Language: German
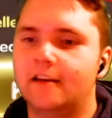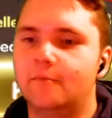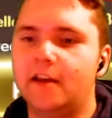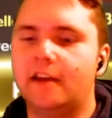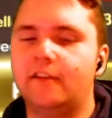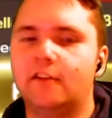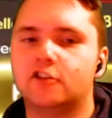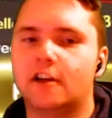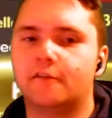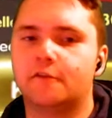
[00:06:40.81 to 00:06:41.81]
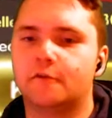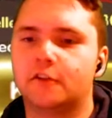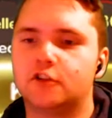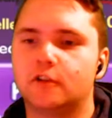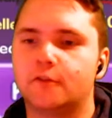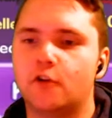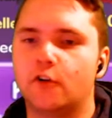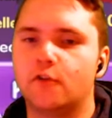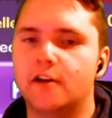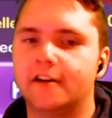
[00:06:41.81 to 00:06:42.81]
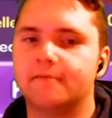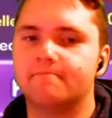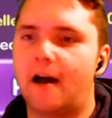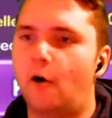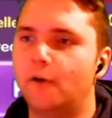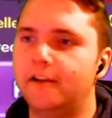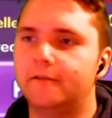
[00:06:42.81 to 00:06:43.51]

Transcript: Mega-Entwicklungssteine 15 Stück für 900. Auch nicht